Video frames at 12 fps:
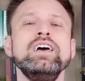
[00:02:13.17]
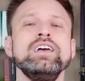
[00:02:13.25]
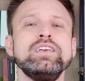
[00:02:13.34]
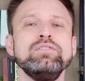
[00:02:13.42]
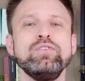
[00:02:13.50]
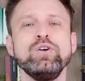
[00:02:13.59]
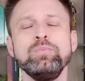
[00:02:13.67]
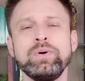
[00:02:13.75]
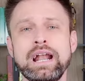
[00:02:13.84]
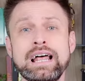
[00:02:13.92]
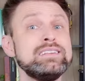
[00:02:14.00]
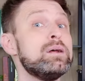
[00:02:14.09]
que foram para
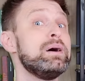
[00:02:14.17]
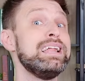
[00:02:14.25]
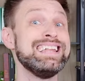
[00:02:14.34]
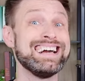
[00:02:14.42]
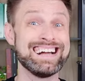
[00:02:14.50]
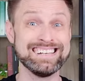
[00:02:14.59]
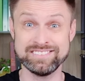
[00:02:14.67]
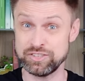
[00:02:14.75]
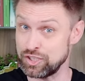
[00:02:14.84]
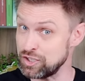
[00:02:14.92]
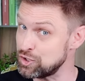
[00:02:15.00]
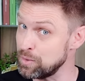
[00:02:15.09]
lá trabalhar na casa de
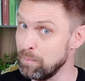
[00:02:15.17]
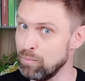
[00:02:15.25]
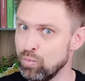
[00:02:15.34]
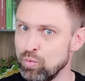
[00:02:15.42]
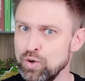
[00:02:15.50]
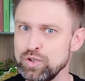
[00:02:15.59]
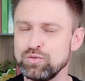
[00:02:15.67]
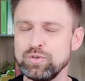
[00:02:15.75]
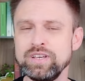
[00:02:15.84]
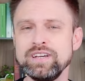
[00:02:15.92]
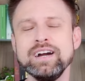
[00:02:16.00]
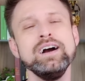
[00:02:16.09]
gente muito
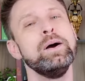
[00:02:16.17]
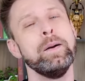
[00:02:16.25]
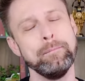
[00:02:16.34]
rica,